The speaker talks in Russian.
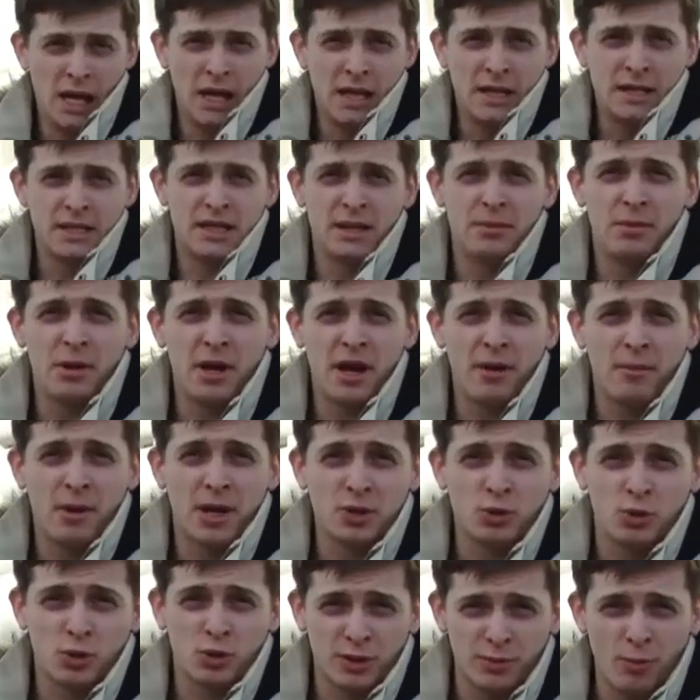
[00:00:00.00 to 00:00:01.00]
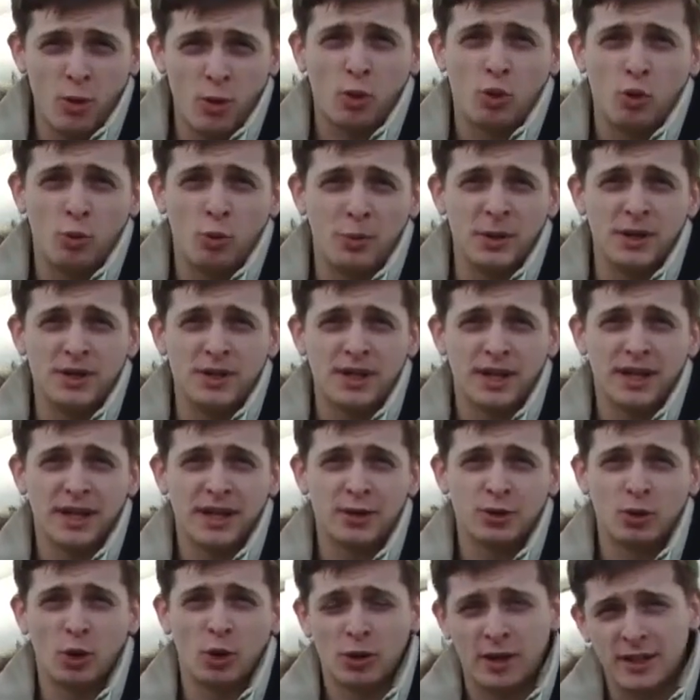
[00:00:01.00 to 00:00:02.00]
Себе я маску смог купить,
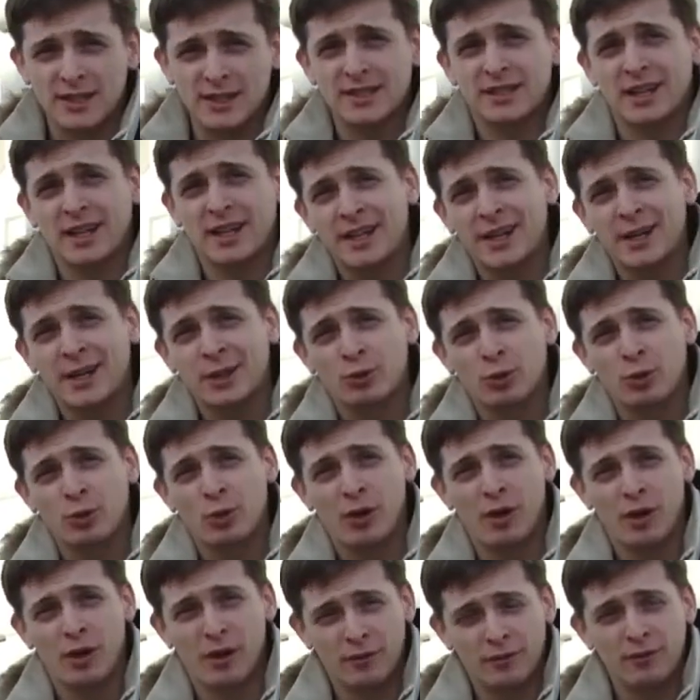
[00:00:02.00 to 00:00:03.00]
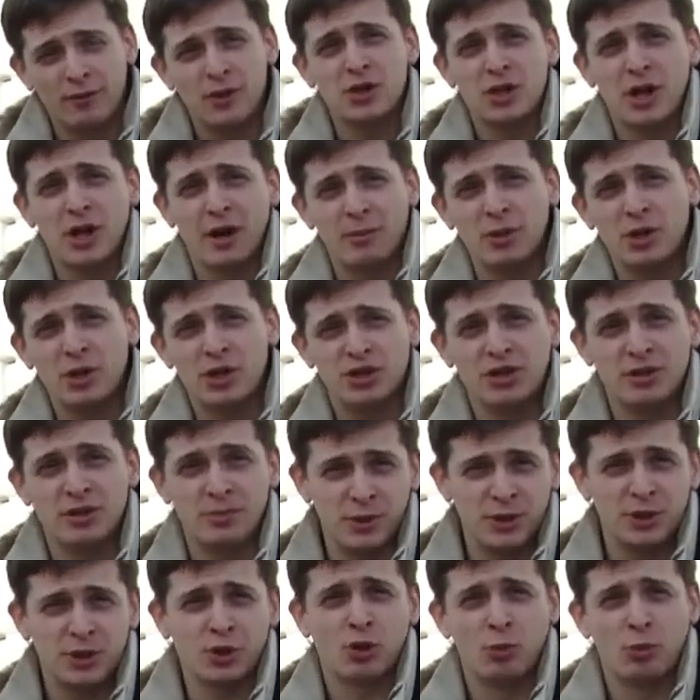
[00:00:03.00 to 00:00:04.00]
только цена на эту выше обычной,
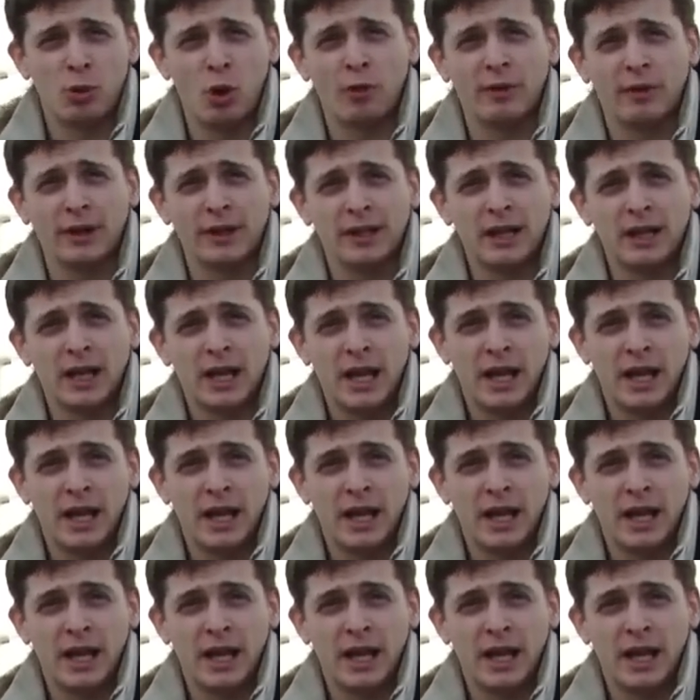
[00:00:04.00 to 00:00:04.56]
пятирублевой.